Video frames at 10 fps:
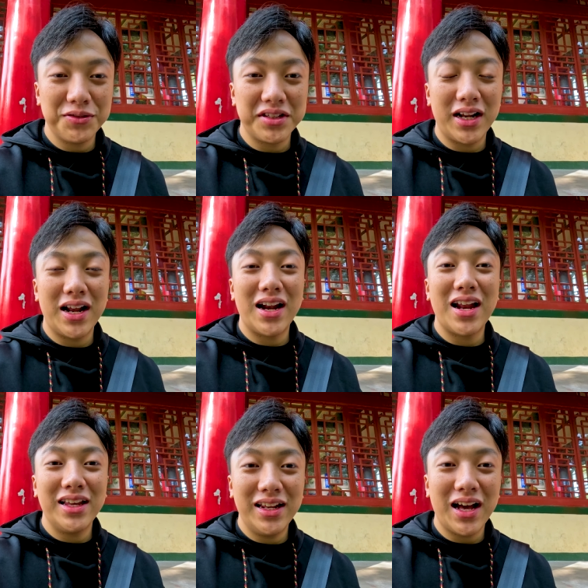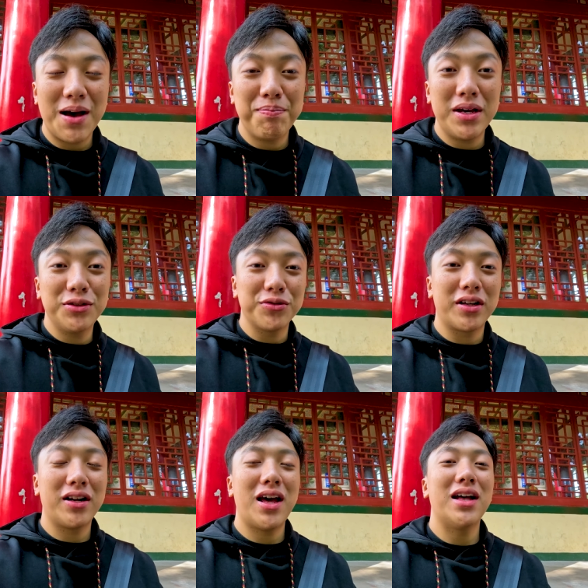สุนสาธารณะนี้นะครับเป็นสุน
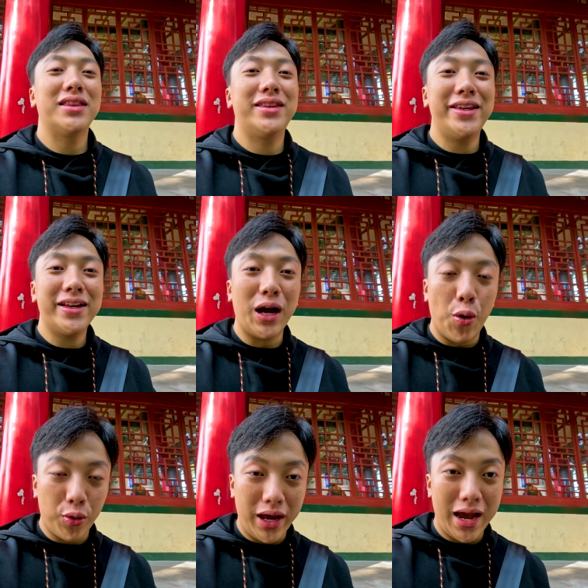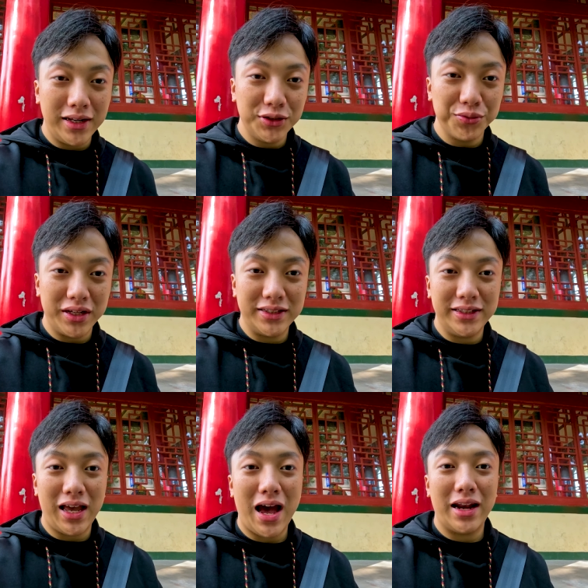สาธาระที่เก่าแก่ที่สุดใน
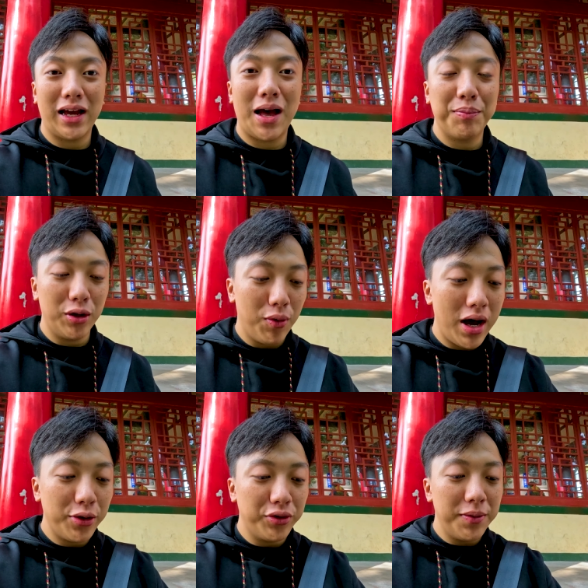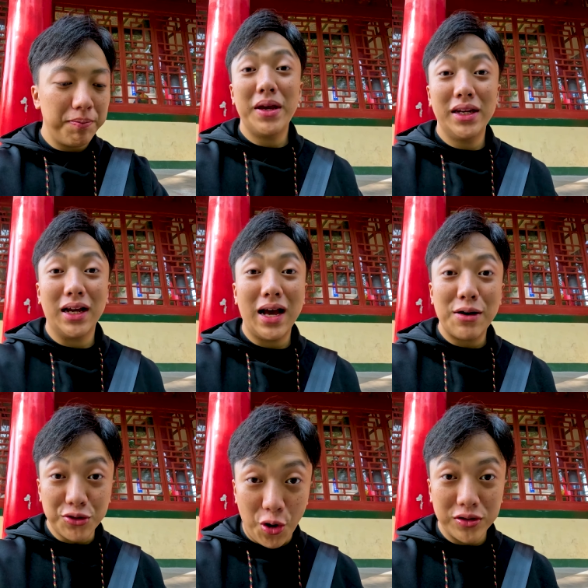ซีอาร์นะครับหรือว่าอยู่ที่ปี
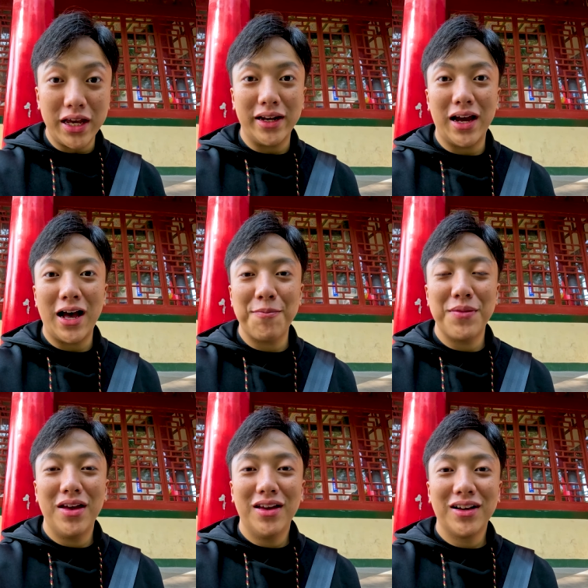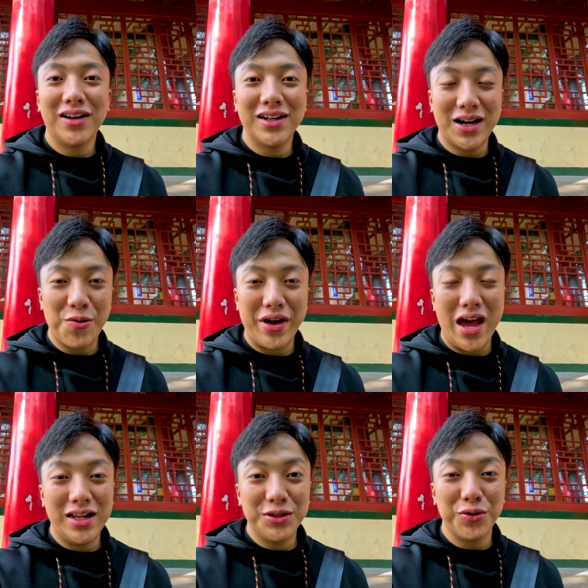1927 นะครับก็คือเก่า
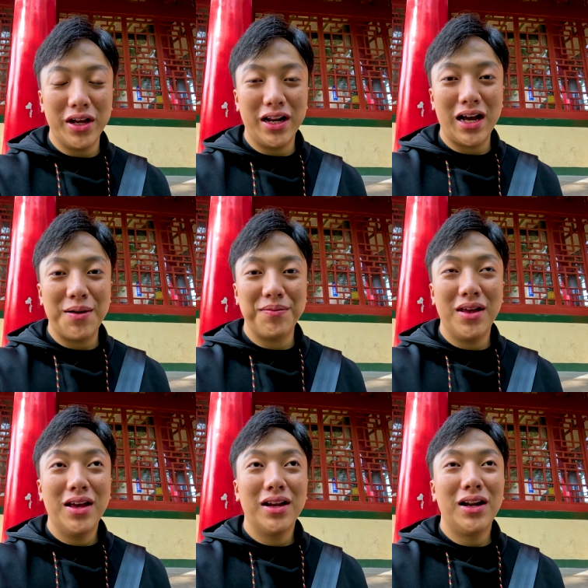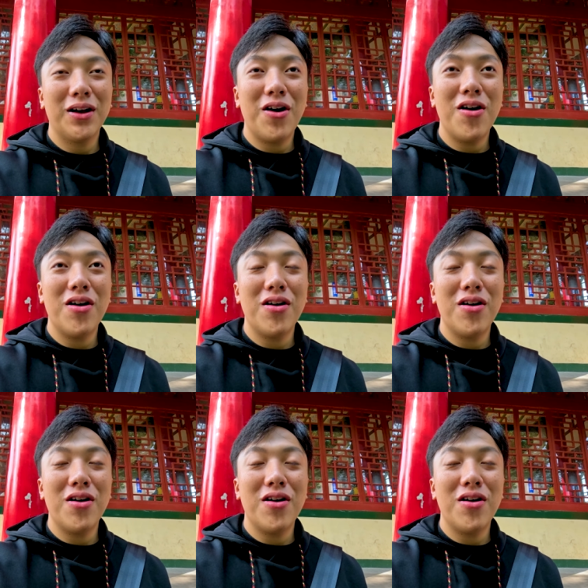แก่ที่สุดเลยนะครับ แล้วก็